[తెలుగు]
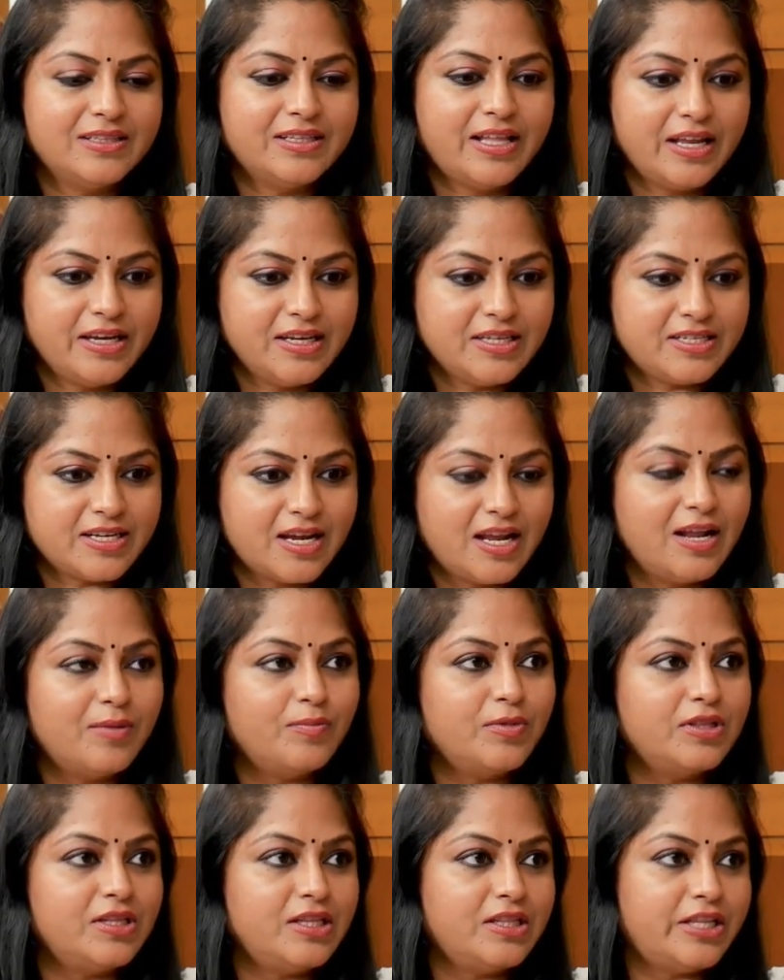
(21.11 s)
దాన్ని
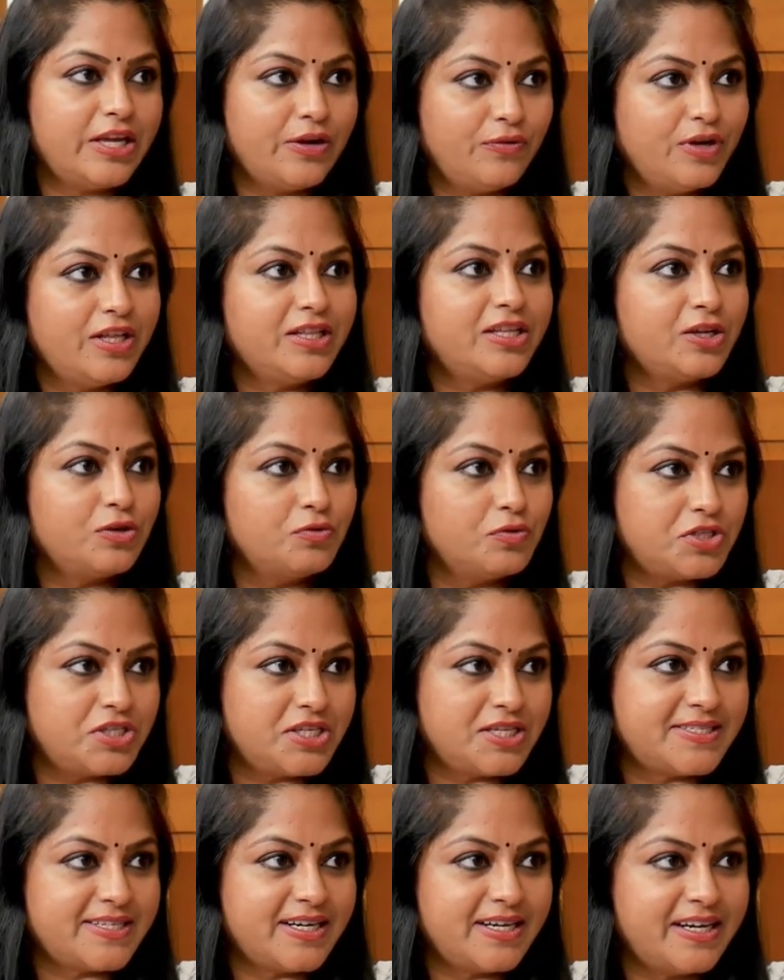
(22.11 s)
చాలామంది దేవుడే దిగి
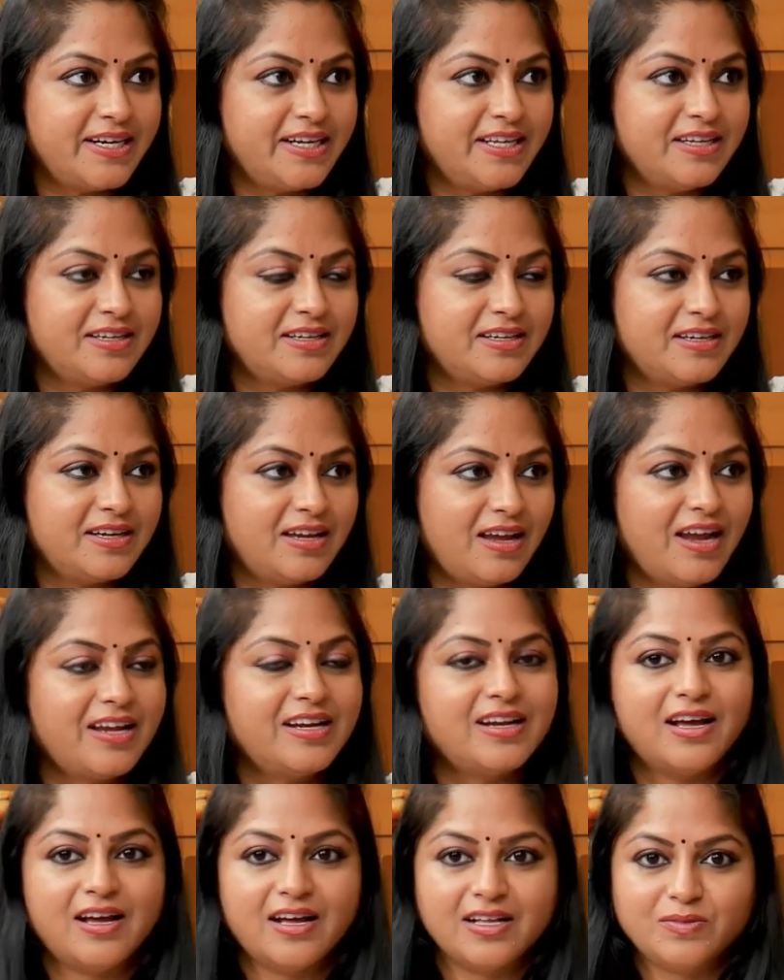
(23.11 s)
వచ్చేసాడని
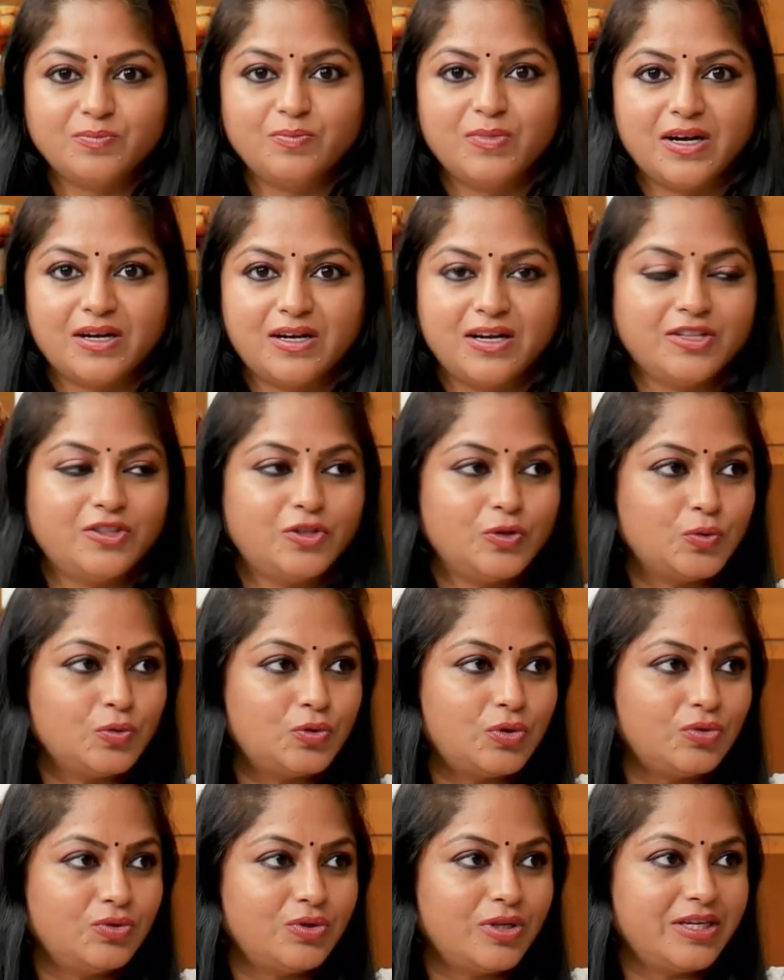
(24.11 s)
ఆయన ఆత్మ అట్లా
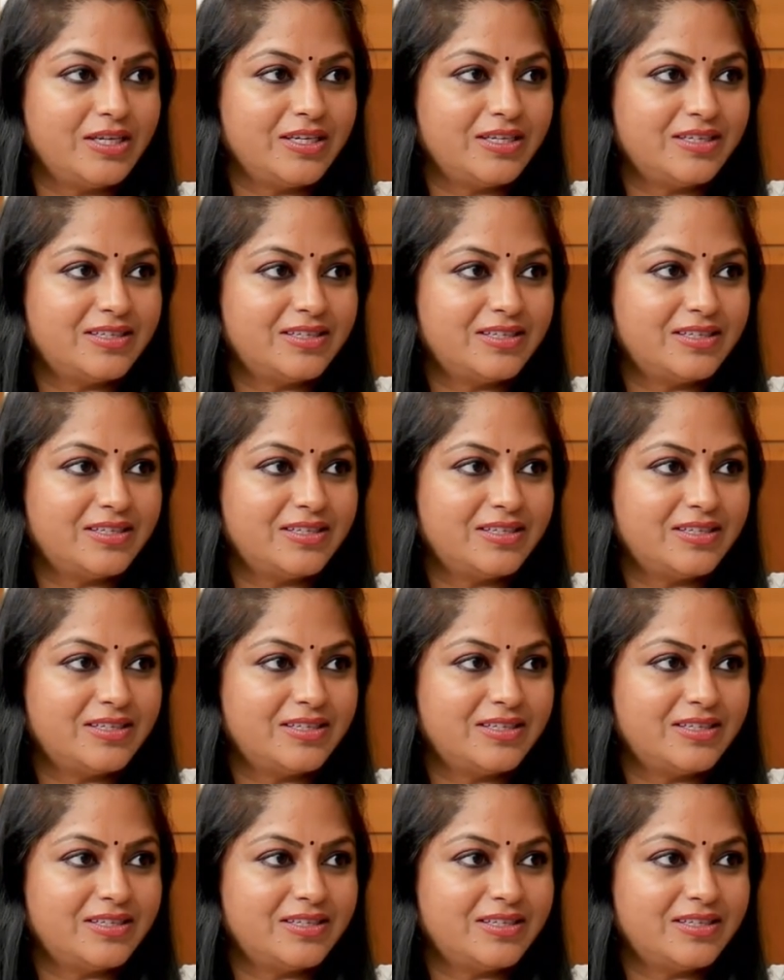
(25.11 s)
తిరుగుతోందని